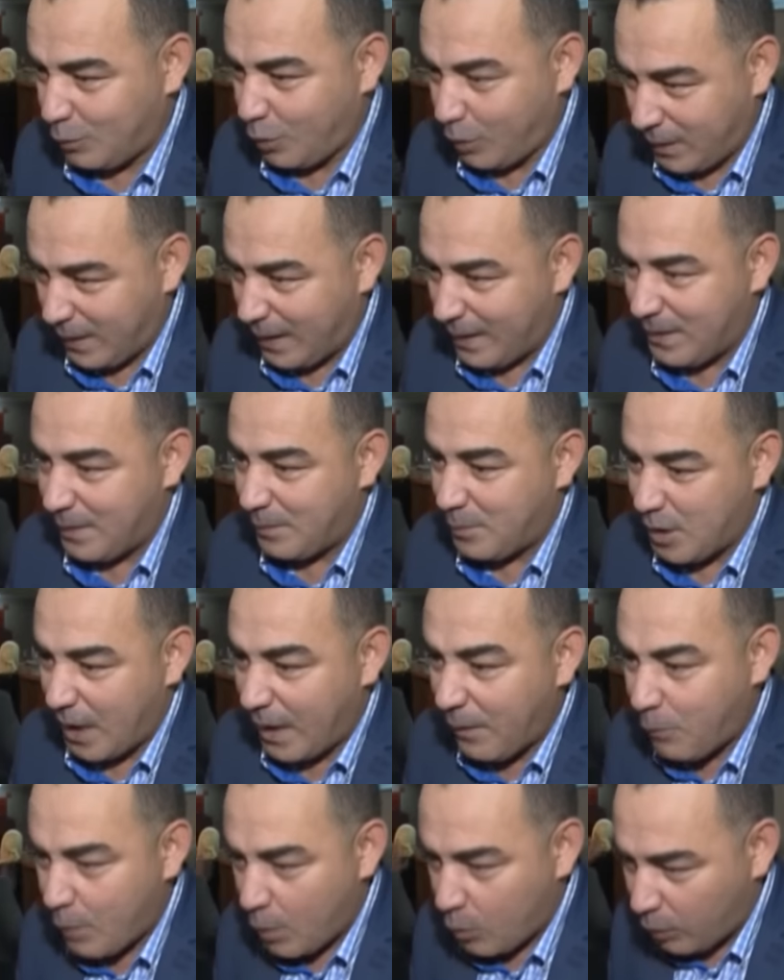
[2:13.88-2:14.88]
تركيا ضيف
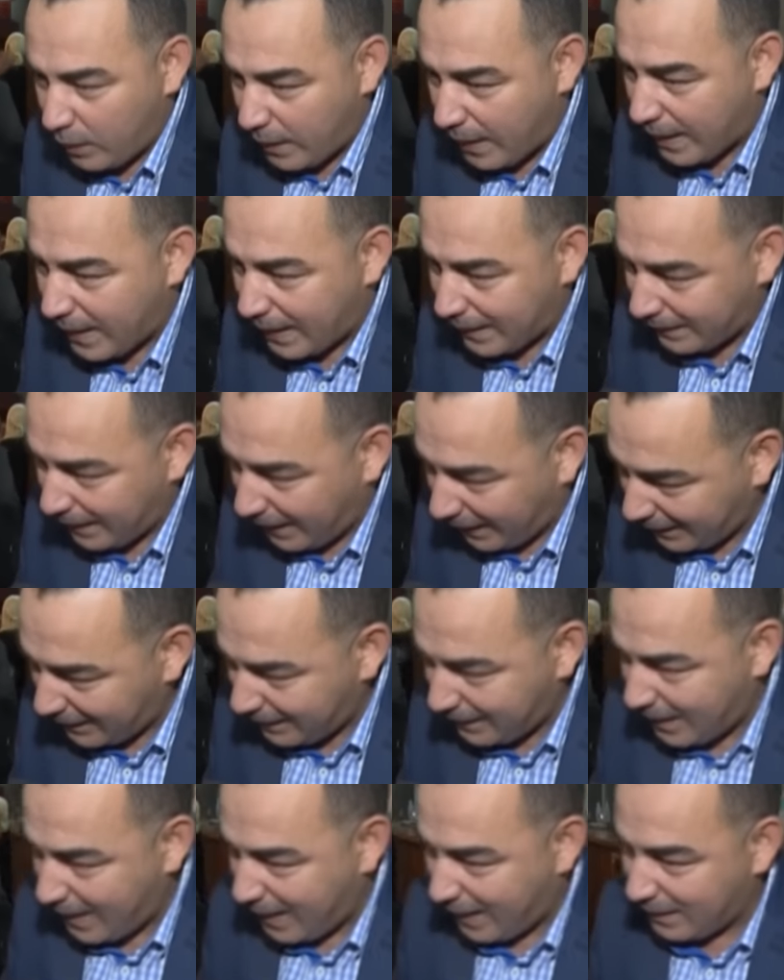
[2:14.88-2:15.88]
شرف وكنا قد
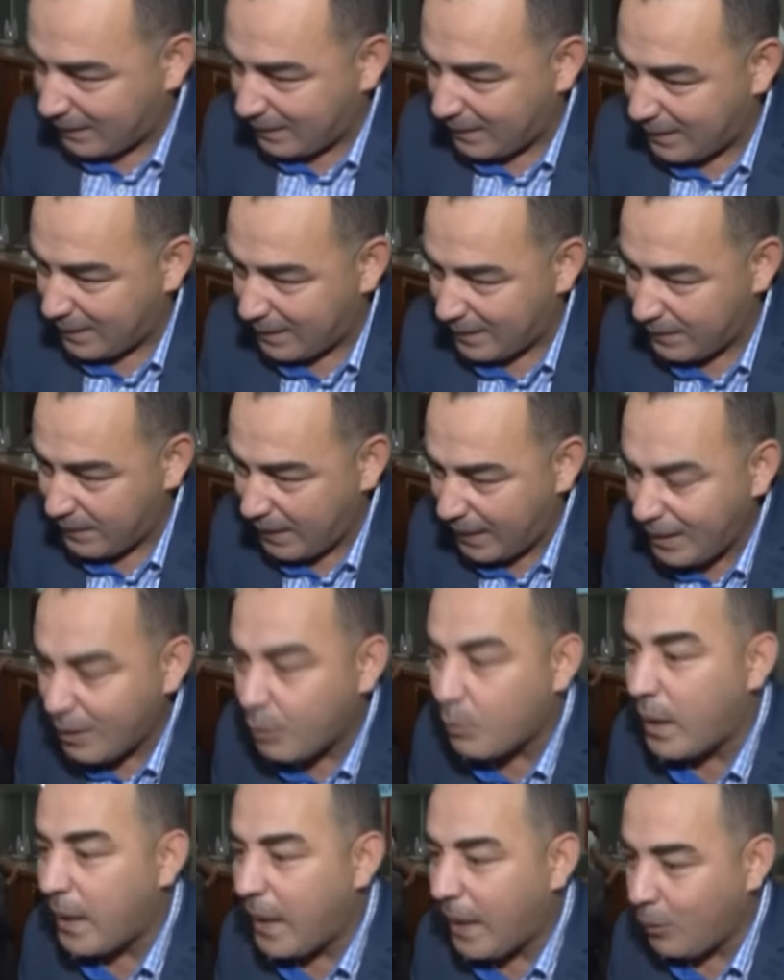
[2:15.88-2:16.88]
أعلنا عن ذلك
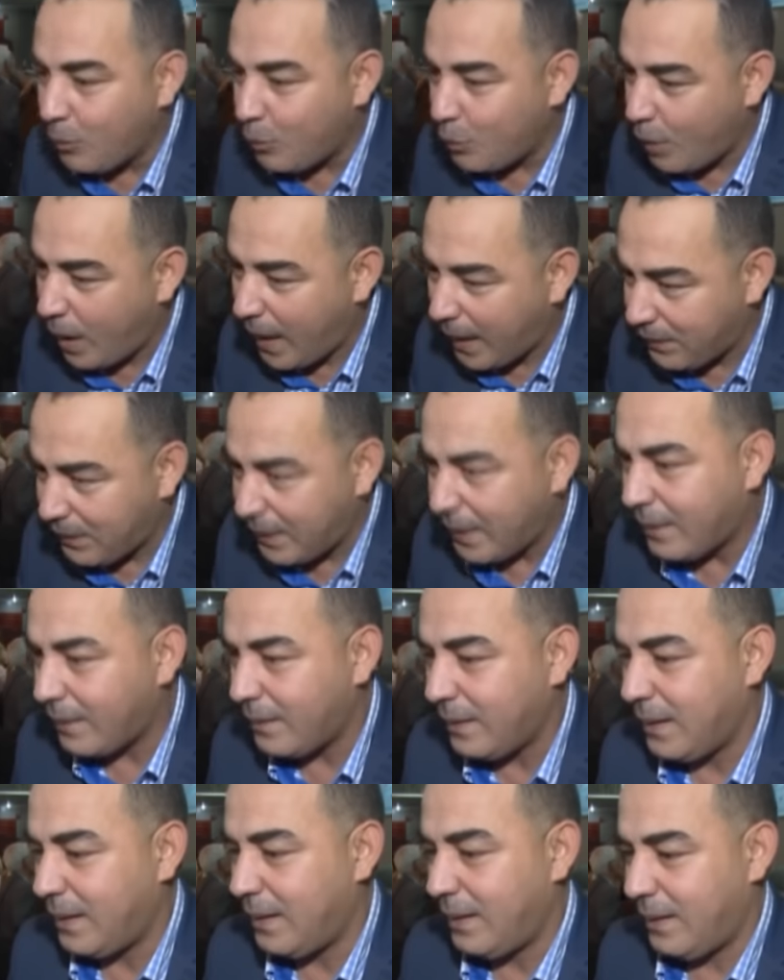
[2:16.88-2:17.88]
ونحن
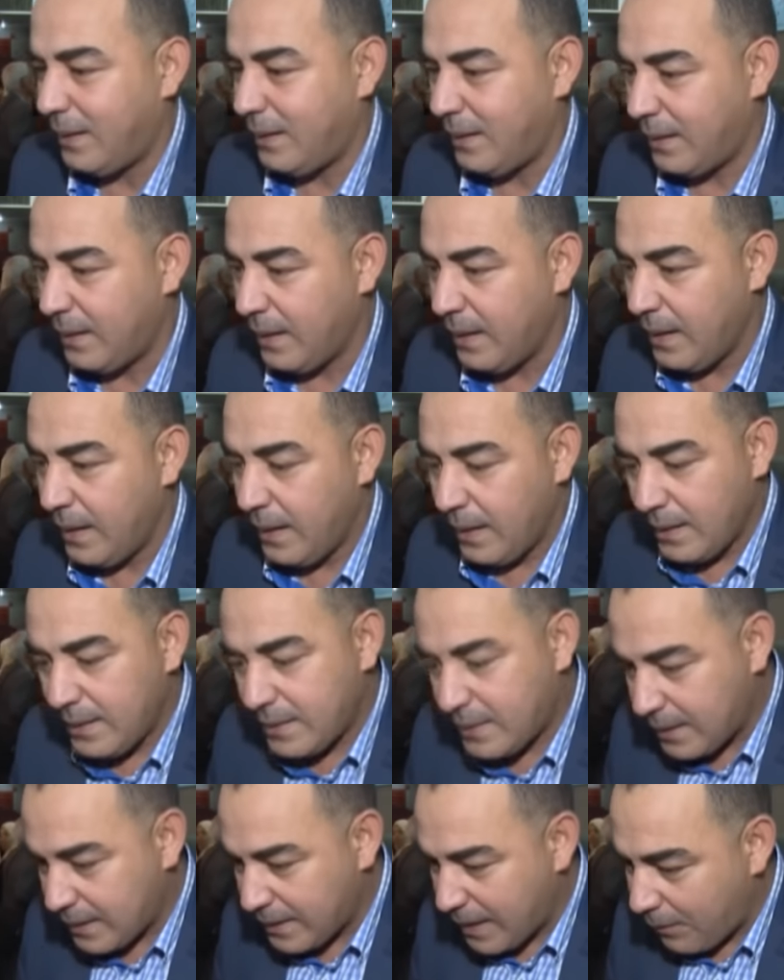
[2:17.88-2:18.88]
نحضر
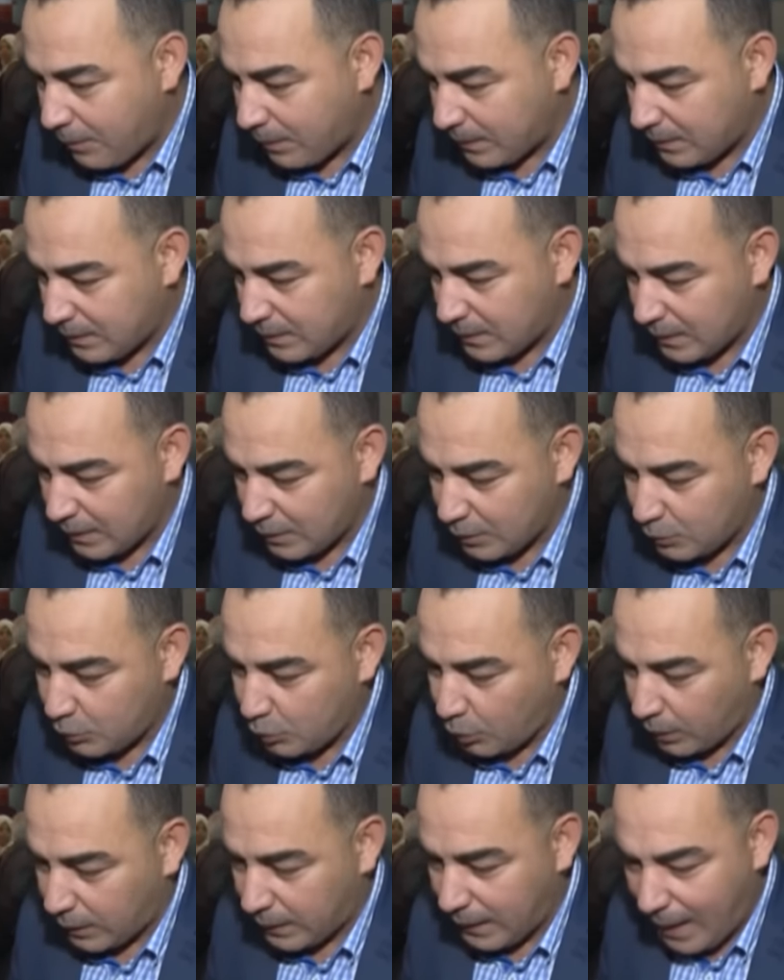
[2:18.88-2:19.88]
لاستضافة
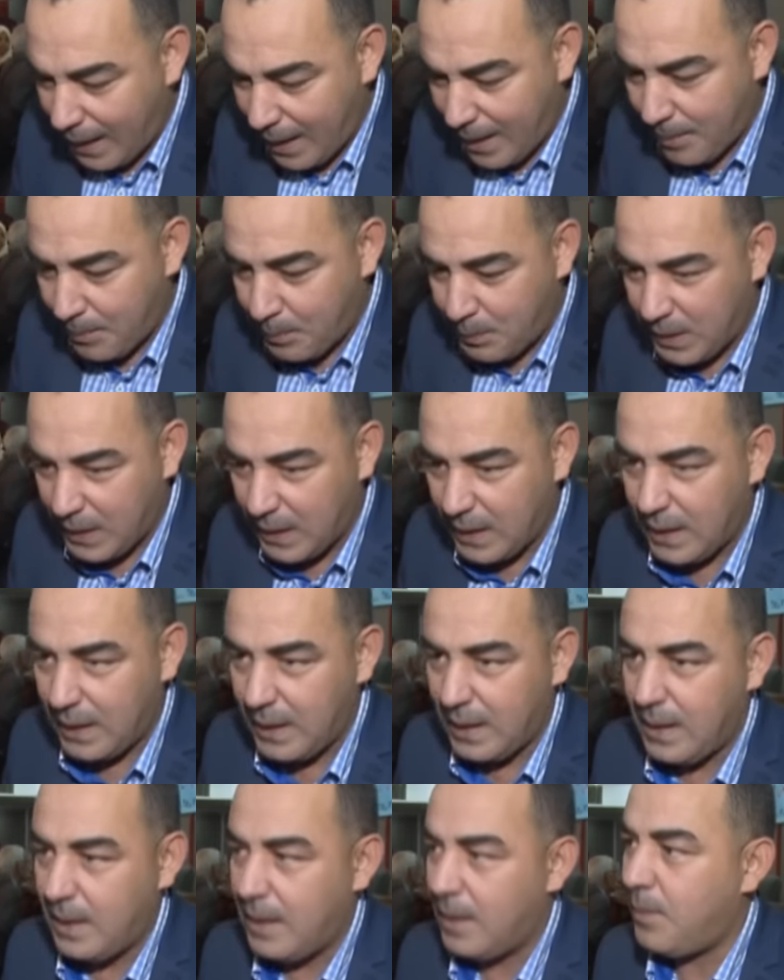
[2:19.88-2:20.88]
تركيا
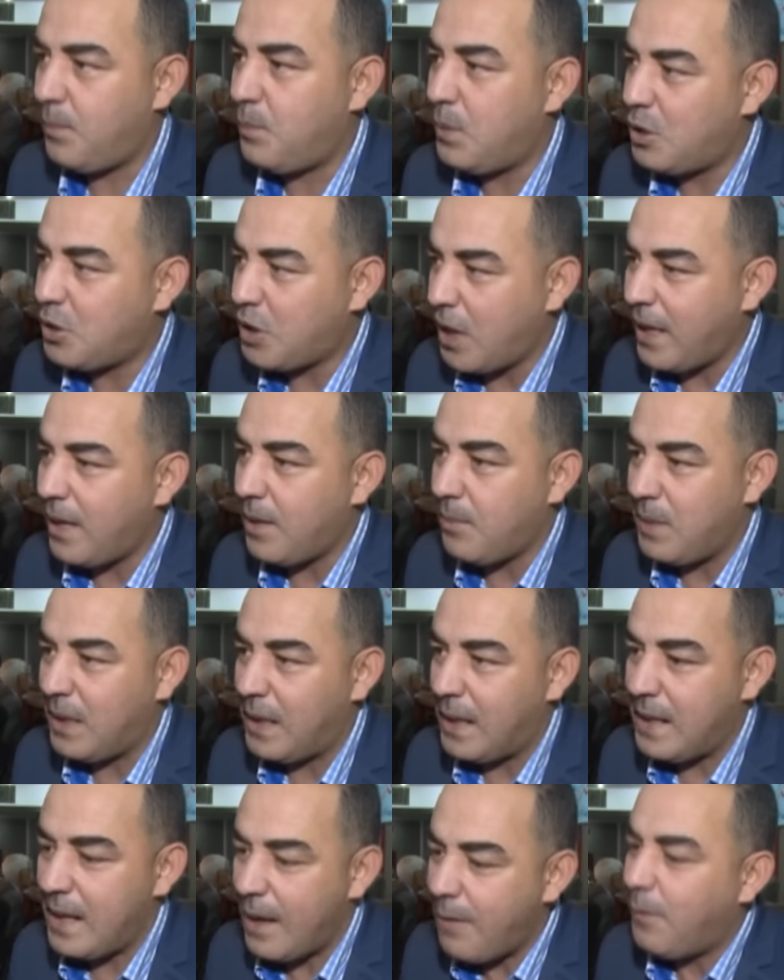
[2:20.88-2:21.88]
بشيء
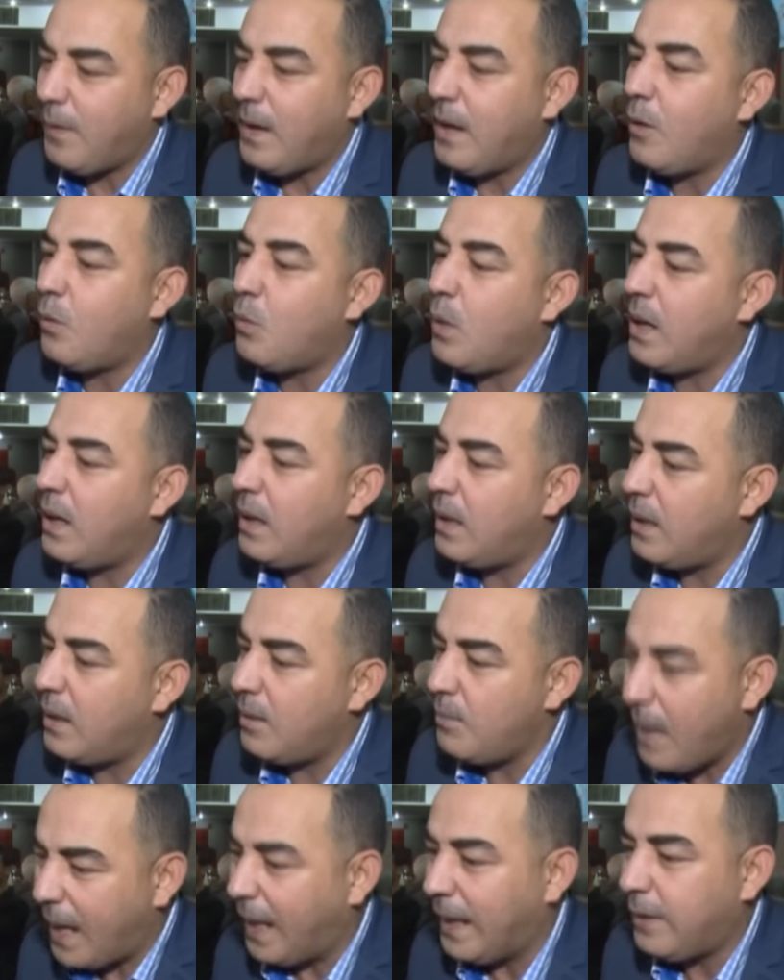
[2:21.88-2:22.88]
من النفع
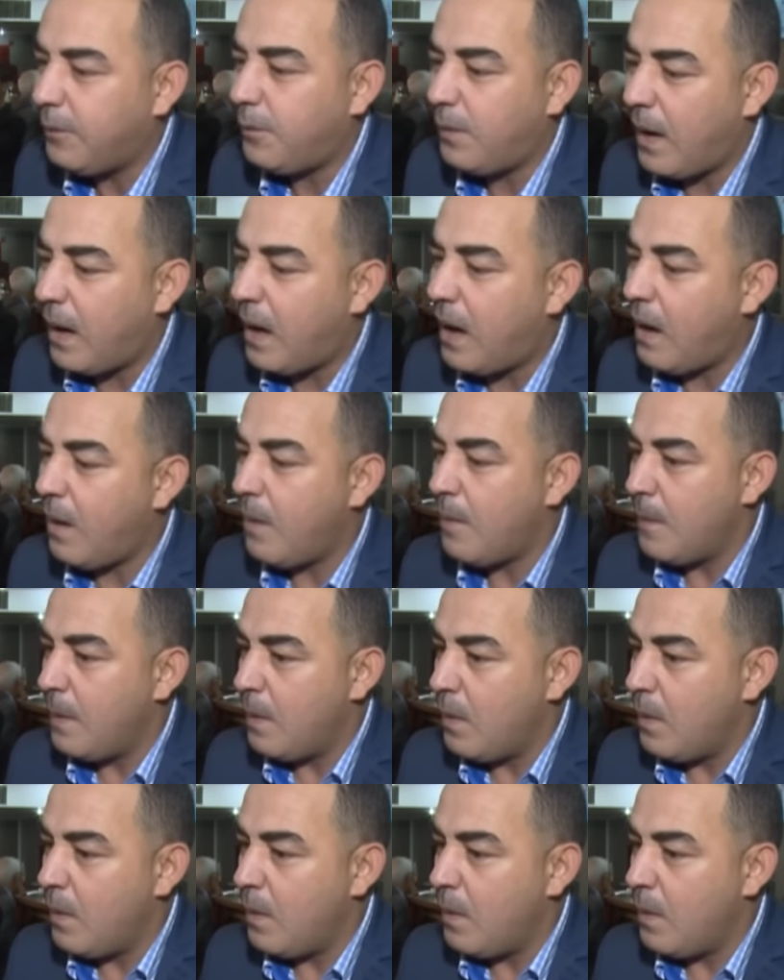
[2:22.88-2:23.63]
والمعرفة